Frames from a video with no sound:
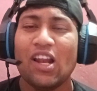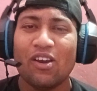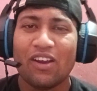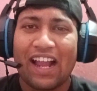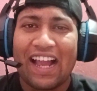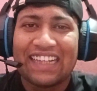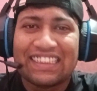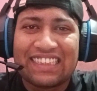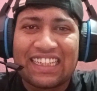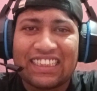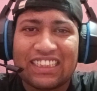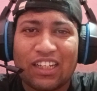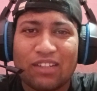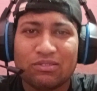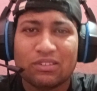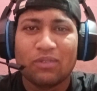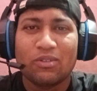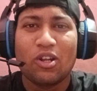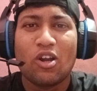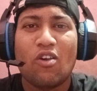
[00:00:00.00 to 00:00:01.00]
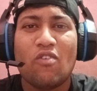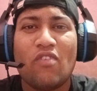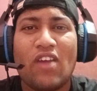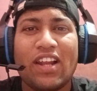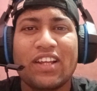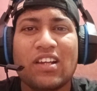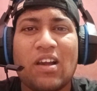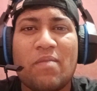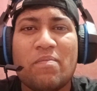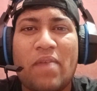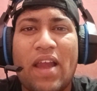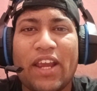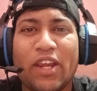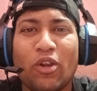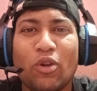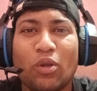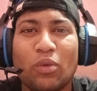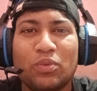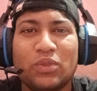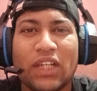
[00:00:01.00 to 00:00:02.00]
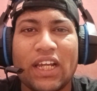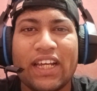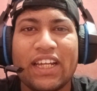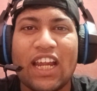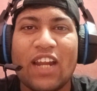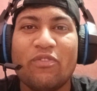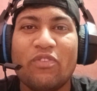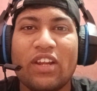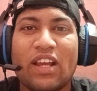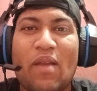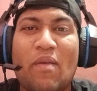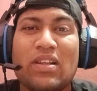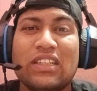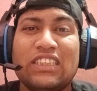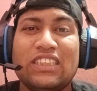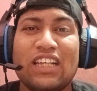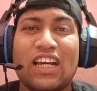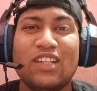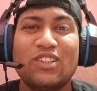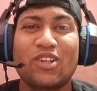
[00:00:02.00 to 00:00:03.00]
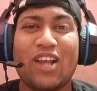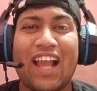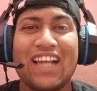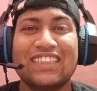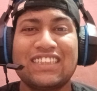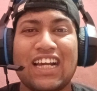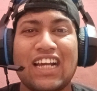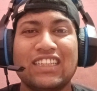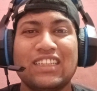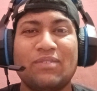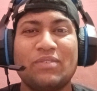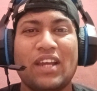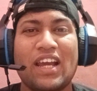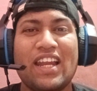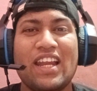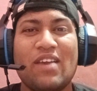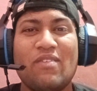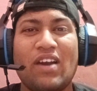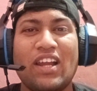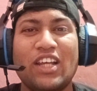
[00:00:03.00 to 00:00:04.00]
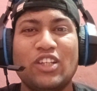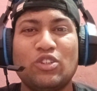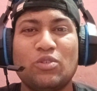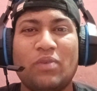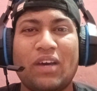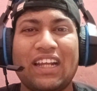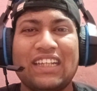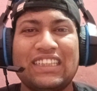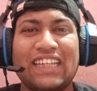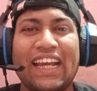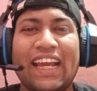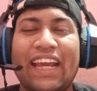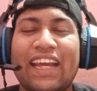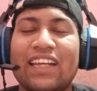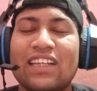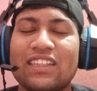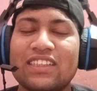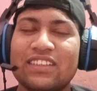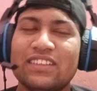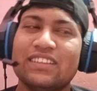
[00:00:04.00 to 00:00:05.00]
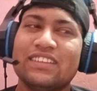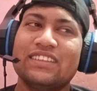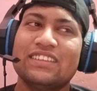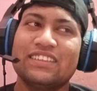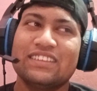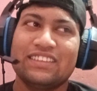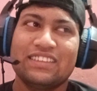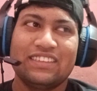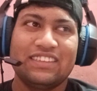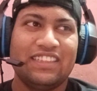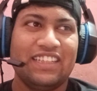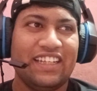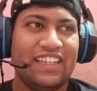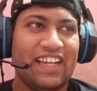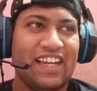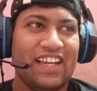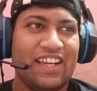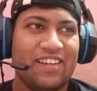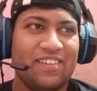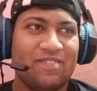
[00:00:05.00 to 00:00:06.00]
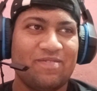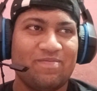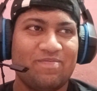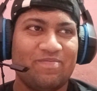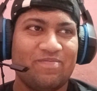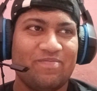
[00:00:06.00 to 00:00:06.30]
हेलो गाइस कैसे आप सभी लोग वेलकम बैक यूट्यूब चैनल गेट फ्री गेम तो गाइस आज हम खेलने वाले दोबारा से ठीक है